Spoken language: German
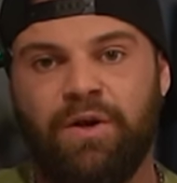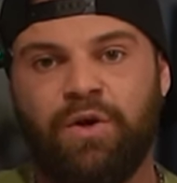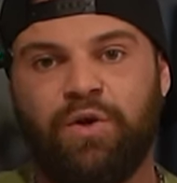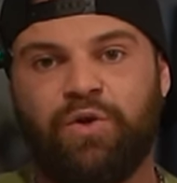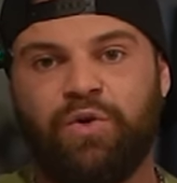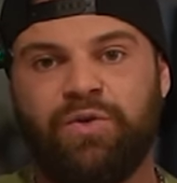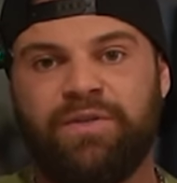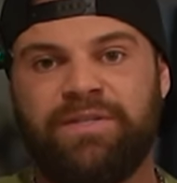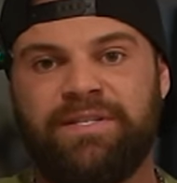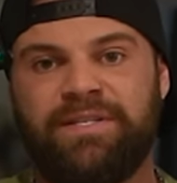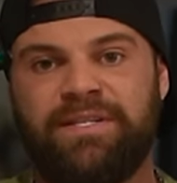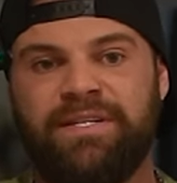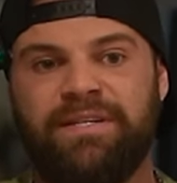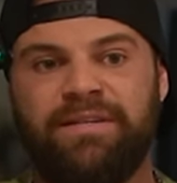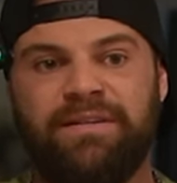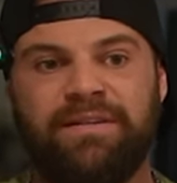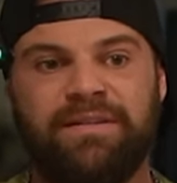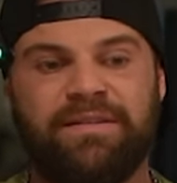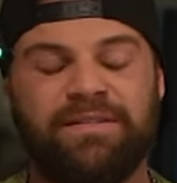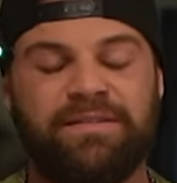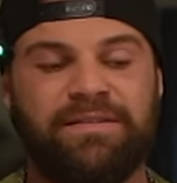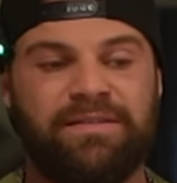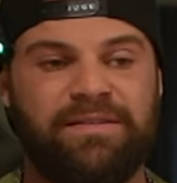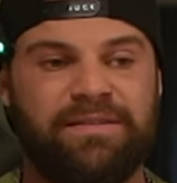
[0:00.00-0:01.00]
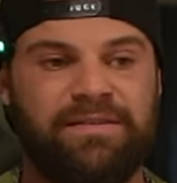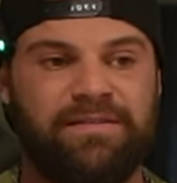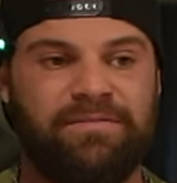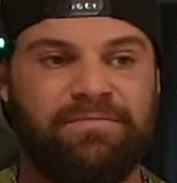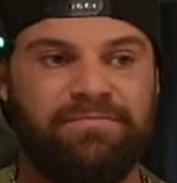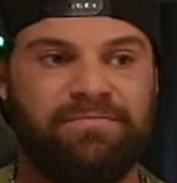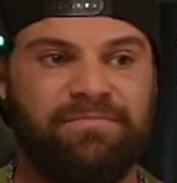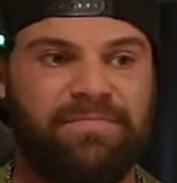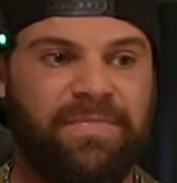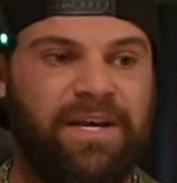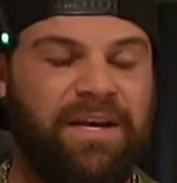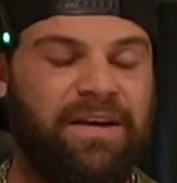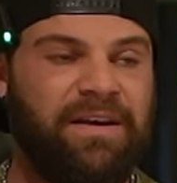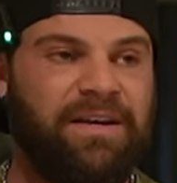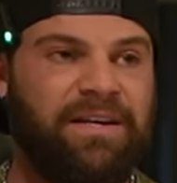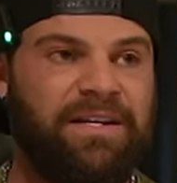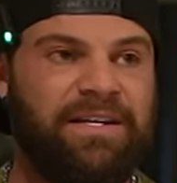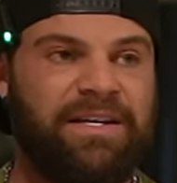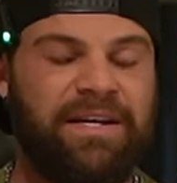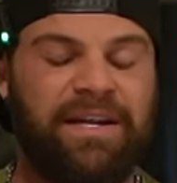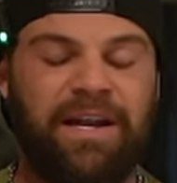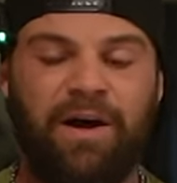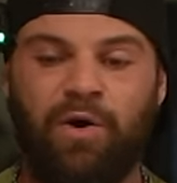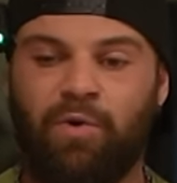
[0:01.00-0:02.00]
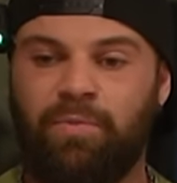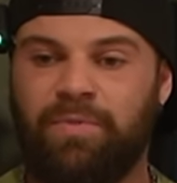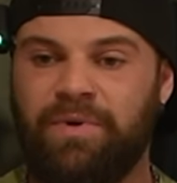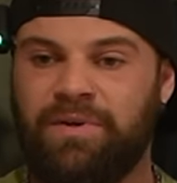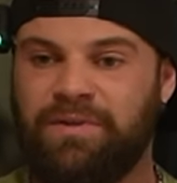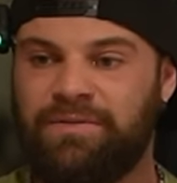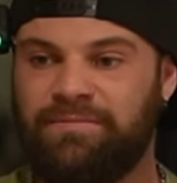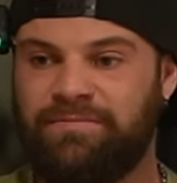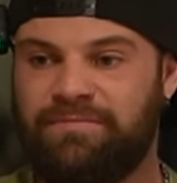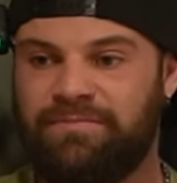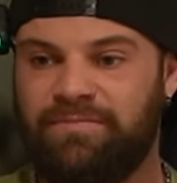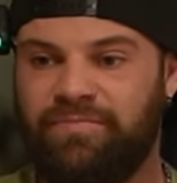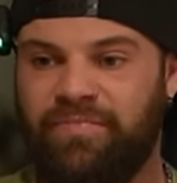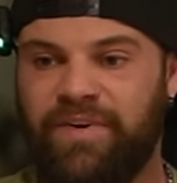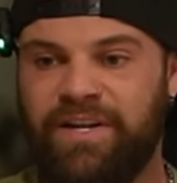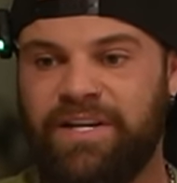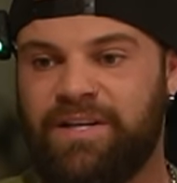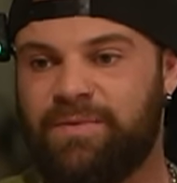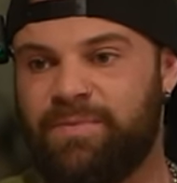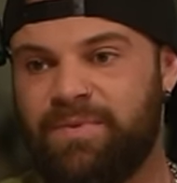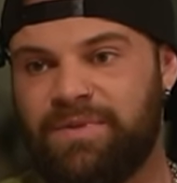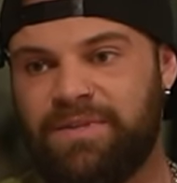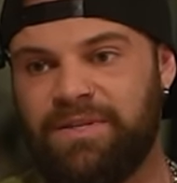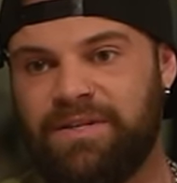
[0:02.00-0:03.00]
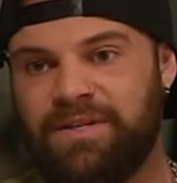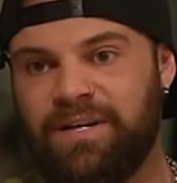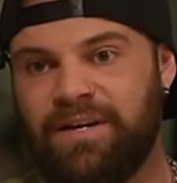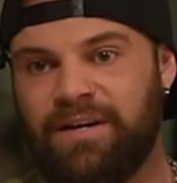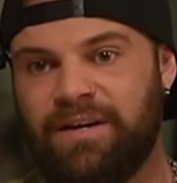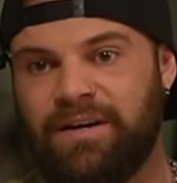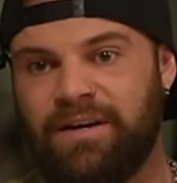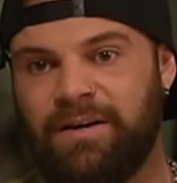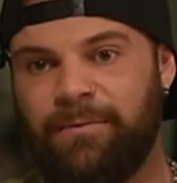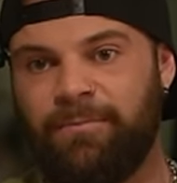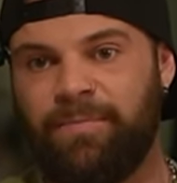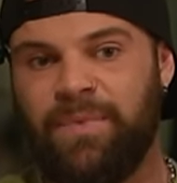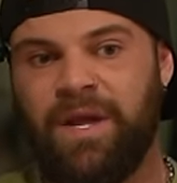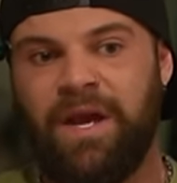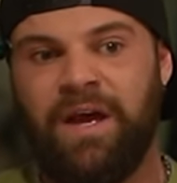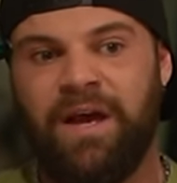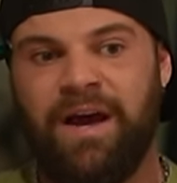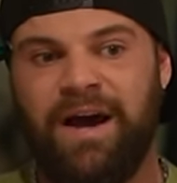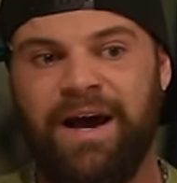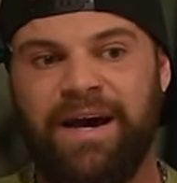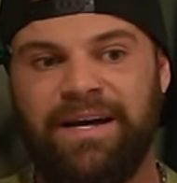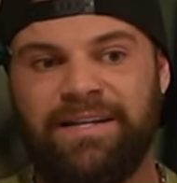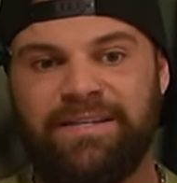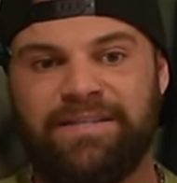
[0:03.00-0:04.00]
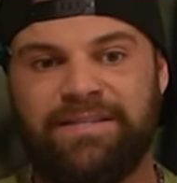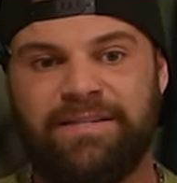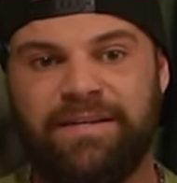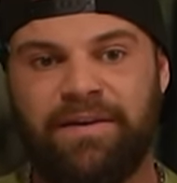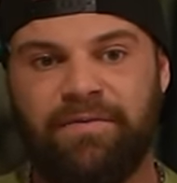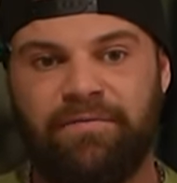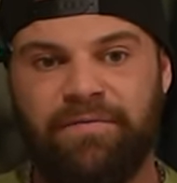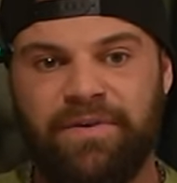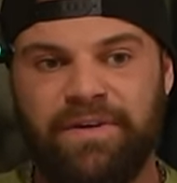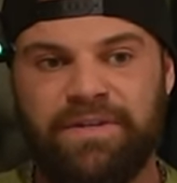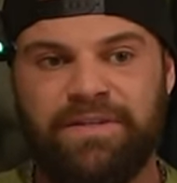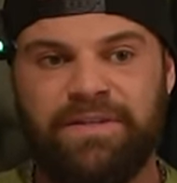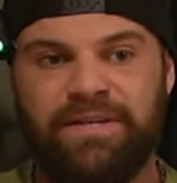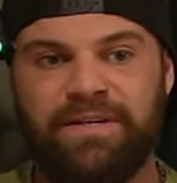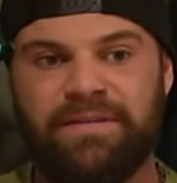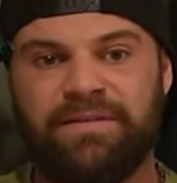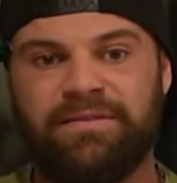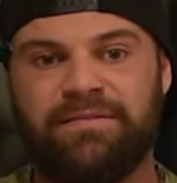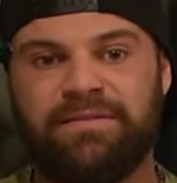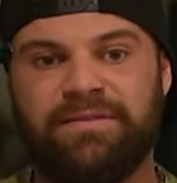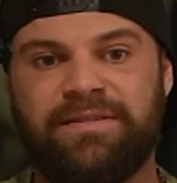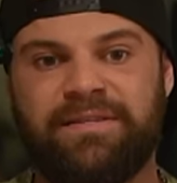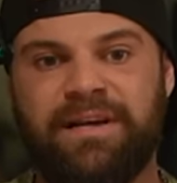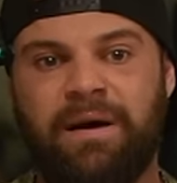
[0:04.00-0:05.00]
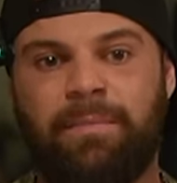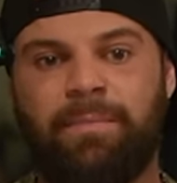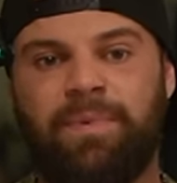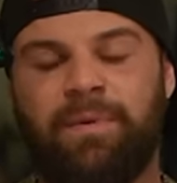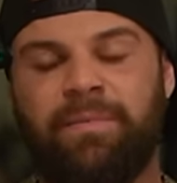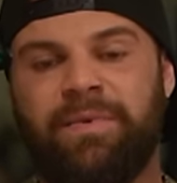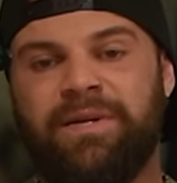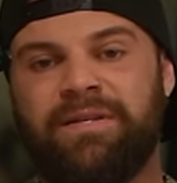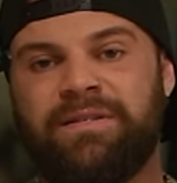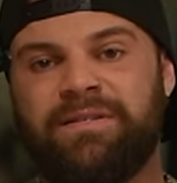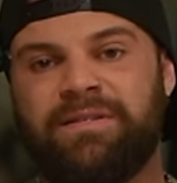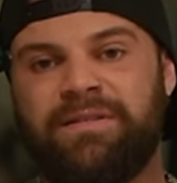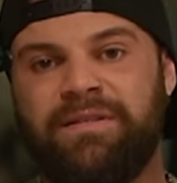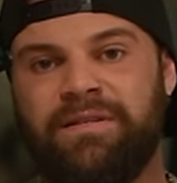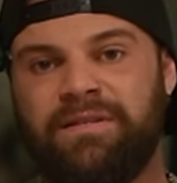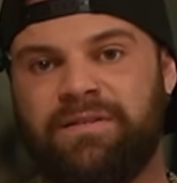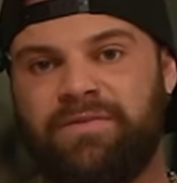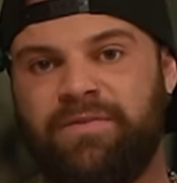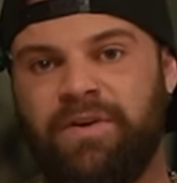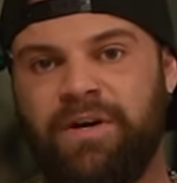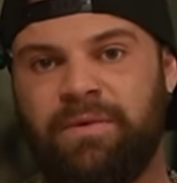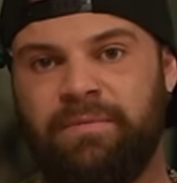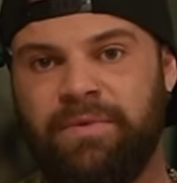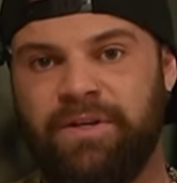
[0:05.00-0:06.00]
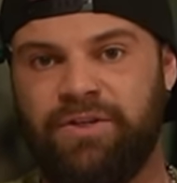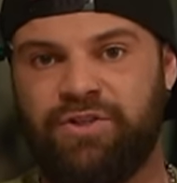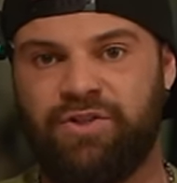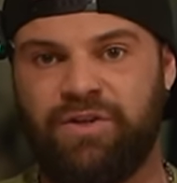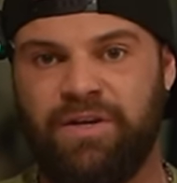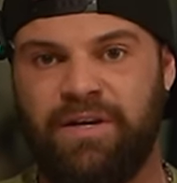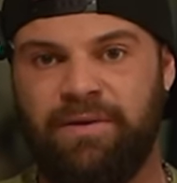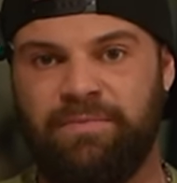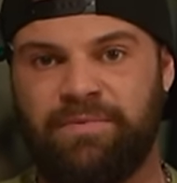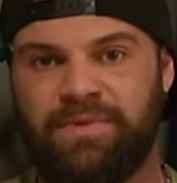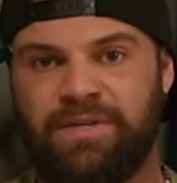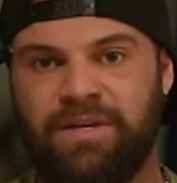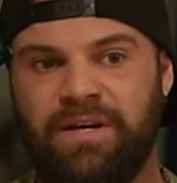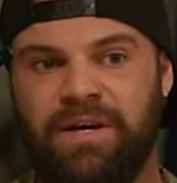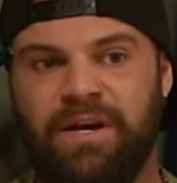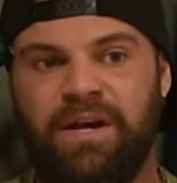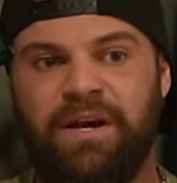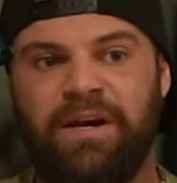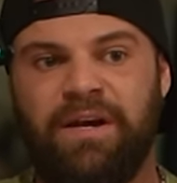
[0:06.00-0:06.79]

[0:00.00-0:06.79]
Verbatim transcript: Glycin ist, ich glaube, wenn ich mich nicht irre, eins der wichtigsten Supplements, die es für einen Menschen gibt.